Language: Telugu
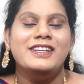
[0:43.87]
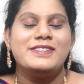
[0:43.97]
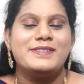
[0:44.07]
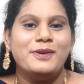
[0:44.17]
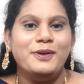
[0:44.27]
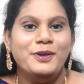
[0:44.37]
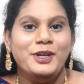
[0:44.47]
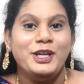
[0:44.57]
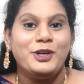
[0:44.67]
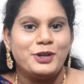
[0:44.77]
సో
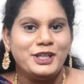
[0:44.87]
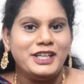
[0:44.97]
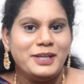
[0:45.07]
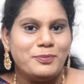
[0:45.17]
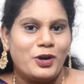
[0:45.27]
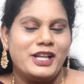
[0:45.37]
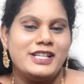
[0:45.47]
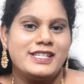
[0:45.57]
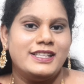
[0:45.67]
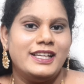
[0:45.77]
కొన్ని
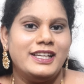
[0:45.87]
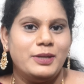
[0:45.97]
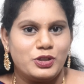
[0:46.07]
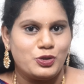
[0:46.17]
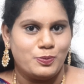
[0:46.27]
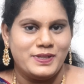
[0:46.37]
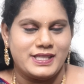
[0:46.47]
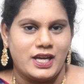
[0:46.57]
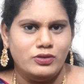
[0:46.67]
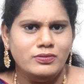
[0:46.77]
మోడల్స్ అయితే నేను మీకు
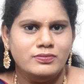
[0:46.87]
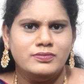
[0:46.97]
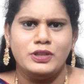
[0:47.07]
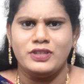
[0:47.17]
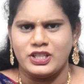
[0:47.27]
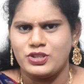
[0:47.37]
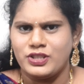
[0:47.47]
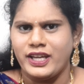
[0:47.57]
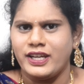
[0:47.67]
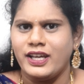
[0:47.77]
చూపిస్తాను మీకు
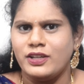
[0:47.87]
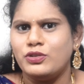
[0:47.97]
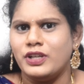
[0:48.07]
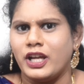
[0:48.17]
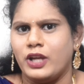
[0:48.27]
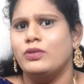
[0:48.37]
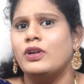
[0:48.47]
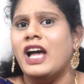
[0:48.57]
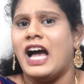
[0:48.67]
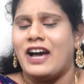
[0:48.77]
నచ్చుతాయనే అనుకుంటున్నాను
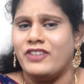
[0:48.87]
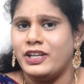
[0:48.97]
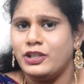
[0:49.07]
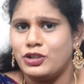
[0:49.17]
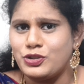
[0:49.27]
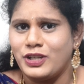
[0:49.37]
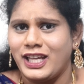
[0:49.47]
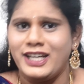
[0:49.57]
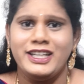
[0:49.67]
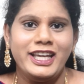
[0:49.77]
అవేంటో
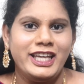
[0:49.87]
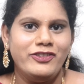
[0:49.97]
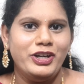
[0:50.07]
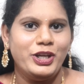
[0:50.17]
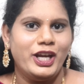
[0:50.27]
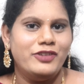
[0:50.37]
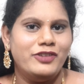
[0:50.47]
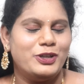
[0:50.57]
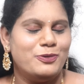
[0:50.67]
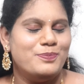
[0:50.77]
చూడాలంటే ఈ వీడియో
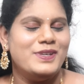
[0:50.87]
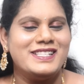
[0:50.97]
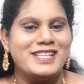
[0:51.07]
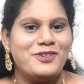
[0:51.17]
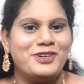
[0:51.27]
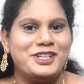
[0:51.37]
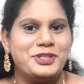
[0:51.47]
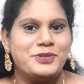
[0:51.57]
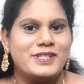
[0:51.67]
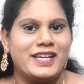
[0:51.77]
ఎండ్ వరకు మిస్ అవ్వకుండా
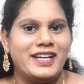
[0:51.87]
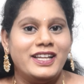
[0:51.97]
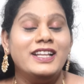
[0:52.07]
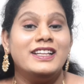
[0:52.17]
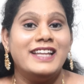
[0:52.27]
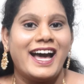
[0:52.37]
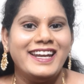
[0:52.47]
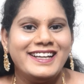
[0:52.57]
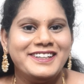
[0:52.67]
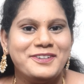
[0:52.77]
చూసేయండి
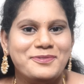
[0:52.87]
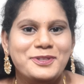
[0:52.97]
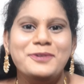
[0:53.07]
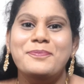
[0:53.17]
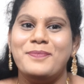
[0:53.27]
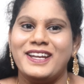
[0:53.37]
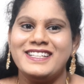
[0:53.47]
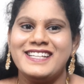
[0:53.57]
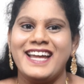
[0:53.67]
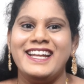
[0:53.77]
దానికన్నా ముందు మన
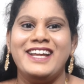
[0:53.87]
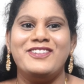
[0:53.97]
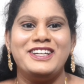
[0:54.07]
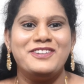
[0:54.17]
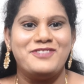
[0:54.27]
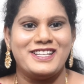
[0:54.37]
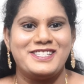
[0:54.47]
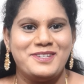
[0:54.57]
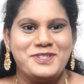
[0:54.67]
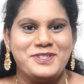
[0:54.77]
ఛానల్ ఎవరైనా
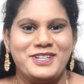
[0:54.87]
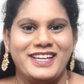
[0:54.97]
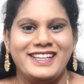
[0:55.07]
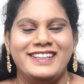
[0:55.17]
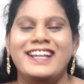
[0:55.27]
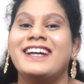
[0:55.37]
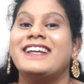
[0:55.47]
ఫస్ట్ టైం చూస్తుంటే కింద